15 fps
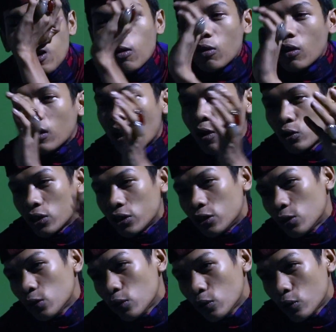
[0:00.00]
Aku kan harus
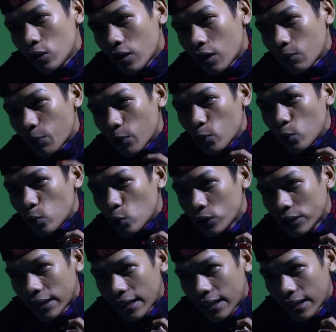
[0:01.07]
izin dulu dengan
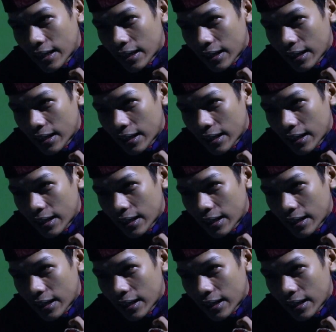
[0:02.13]
penunggunya.